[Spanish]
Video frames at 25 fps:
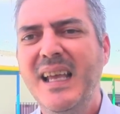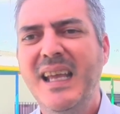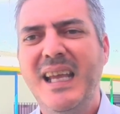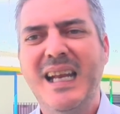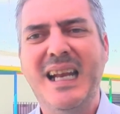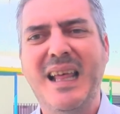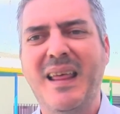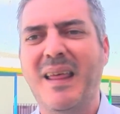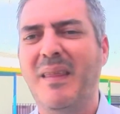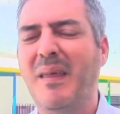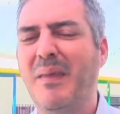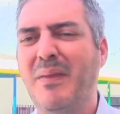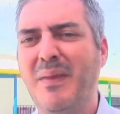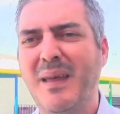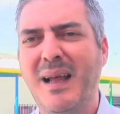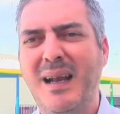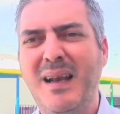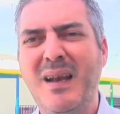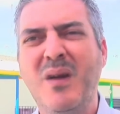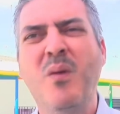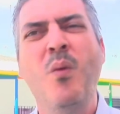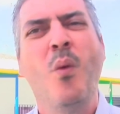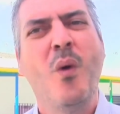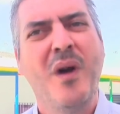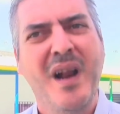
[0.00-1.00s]
Y nada,
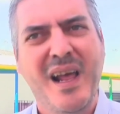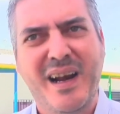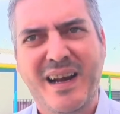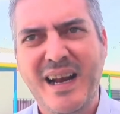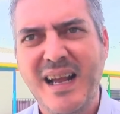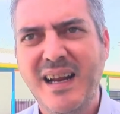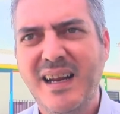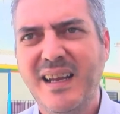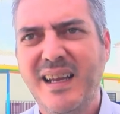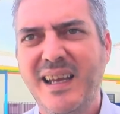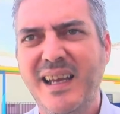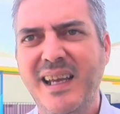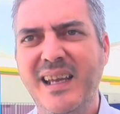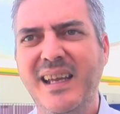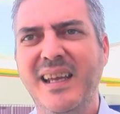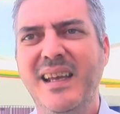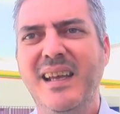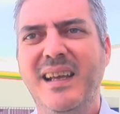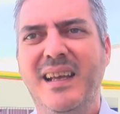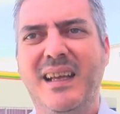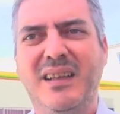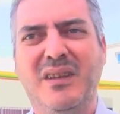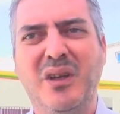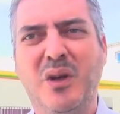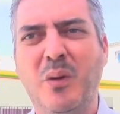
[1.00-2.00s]
desearle un buen arranque,
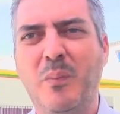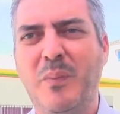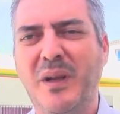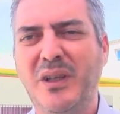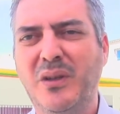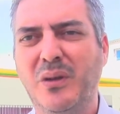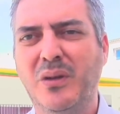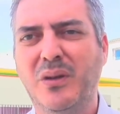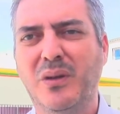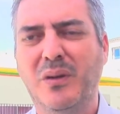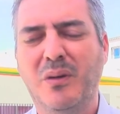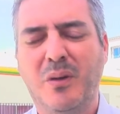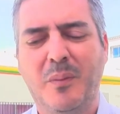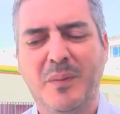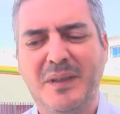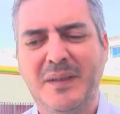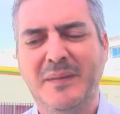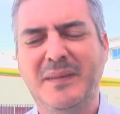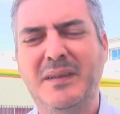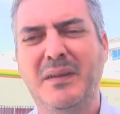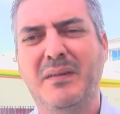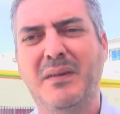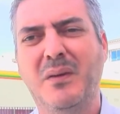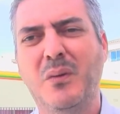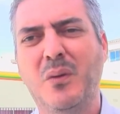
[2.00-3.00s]
estoy
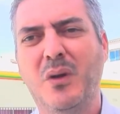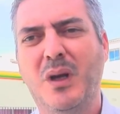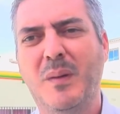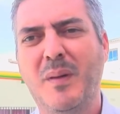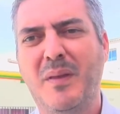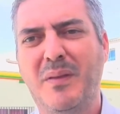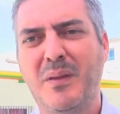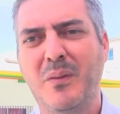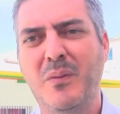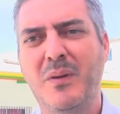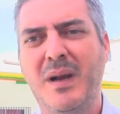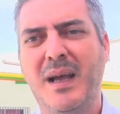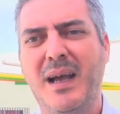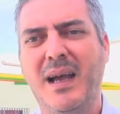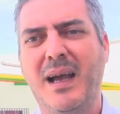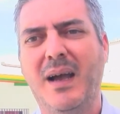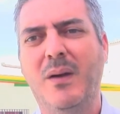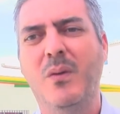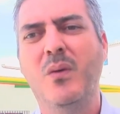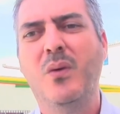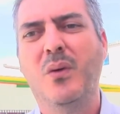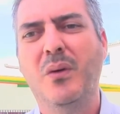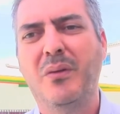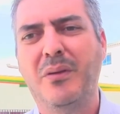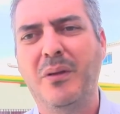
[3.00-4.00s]
completamente seguro que va a ser
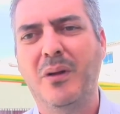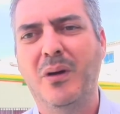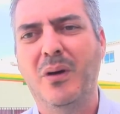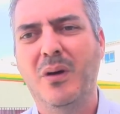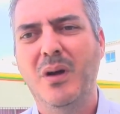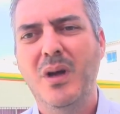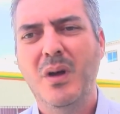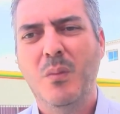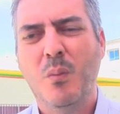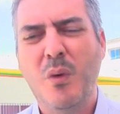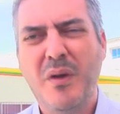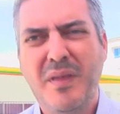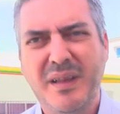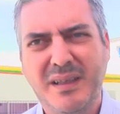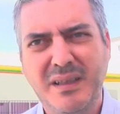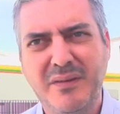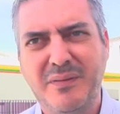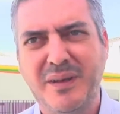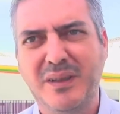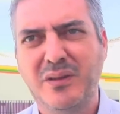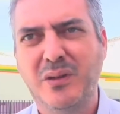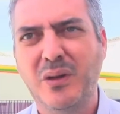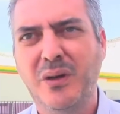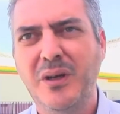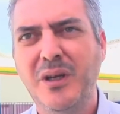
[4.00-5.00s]
un curso muy
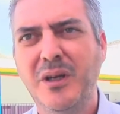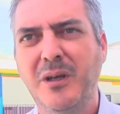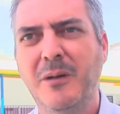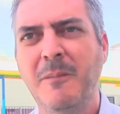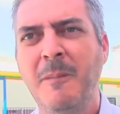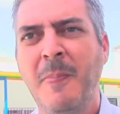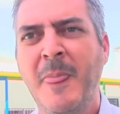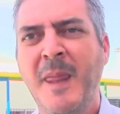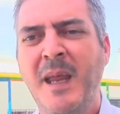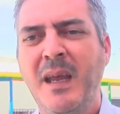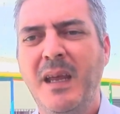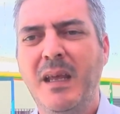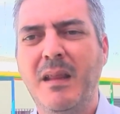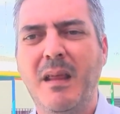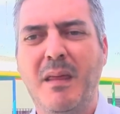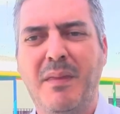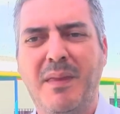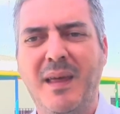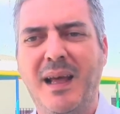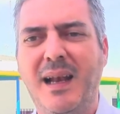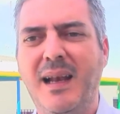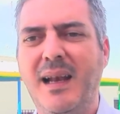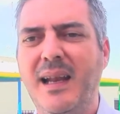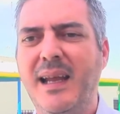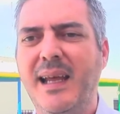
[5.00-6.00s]
satisfactorio y
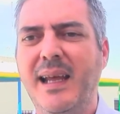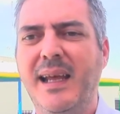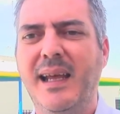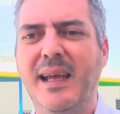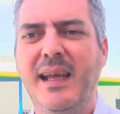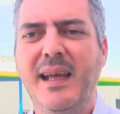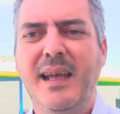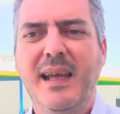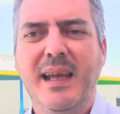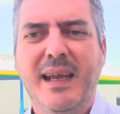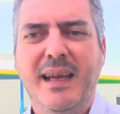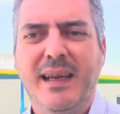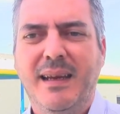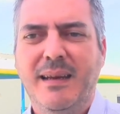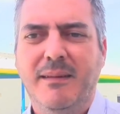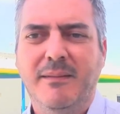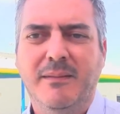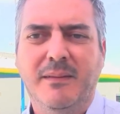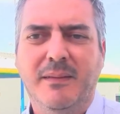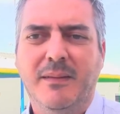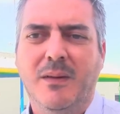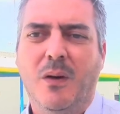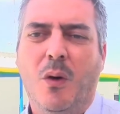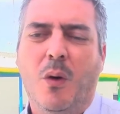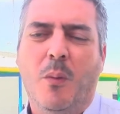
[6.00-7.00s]
desearle
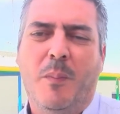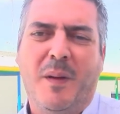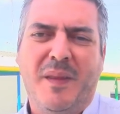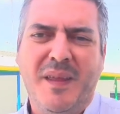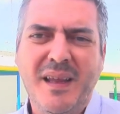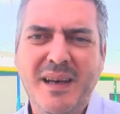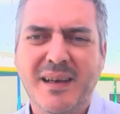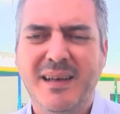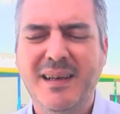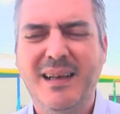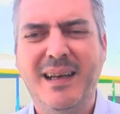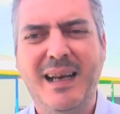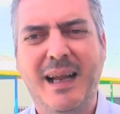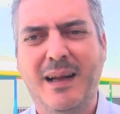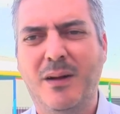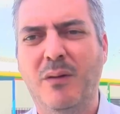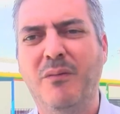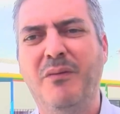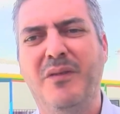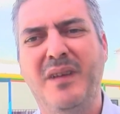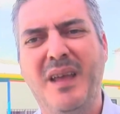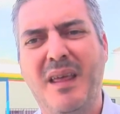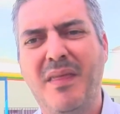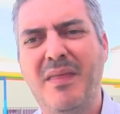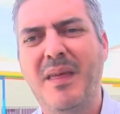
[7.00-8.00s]
Mm, o pedir la
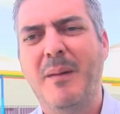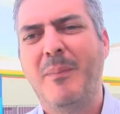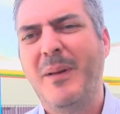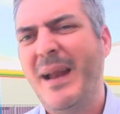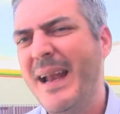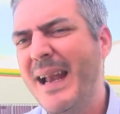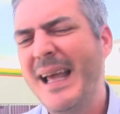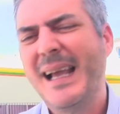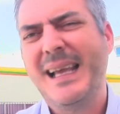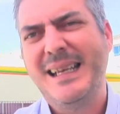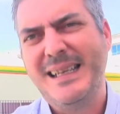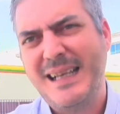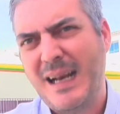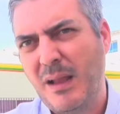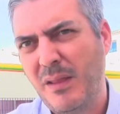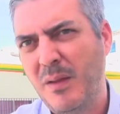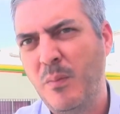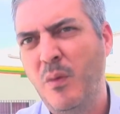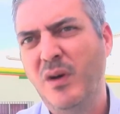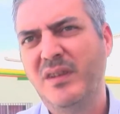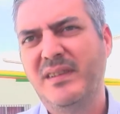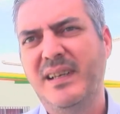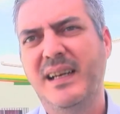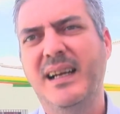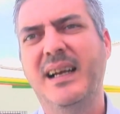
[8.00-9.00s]
confianza plena que ya lo
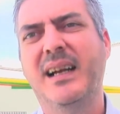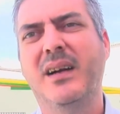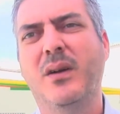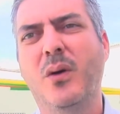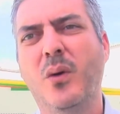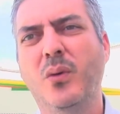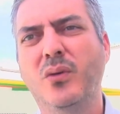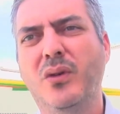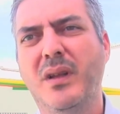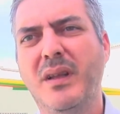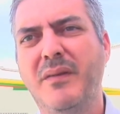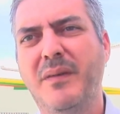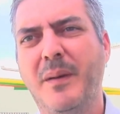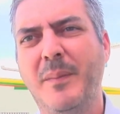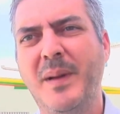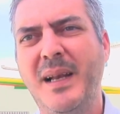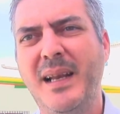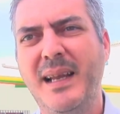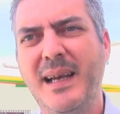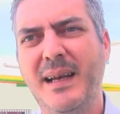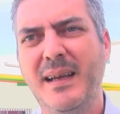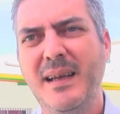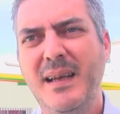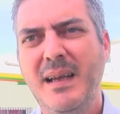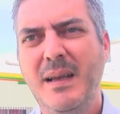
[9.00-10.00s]
demuestran al conjunto de
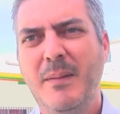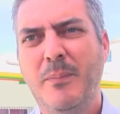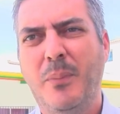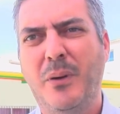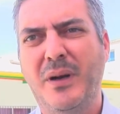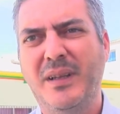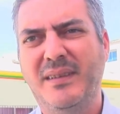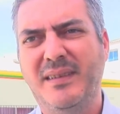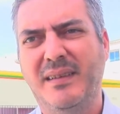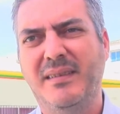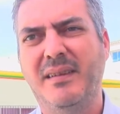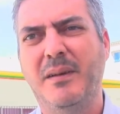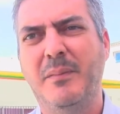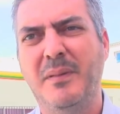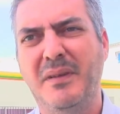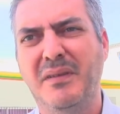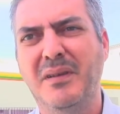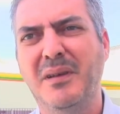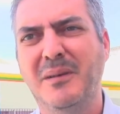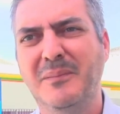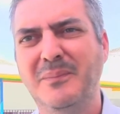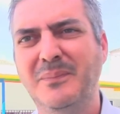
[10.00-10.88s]
familias por este servicio.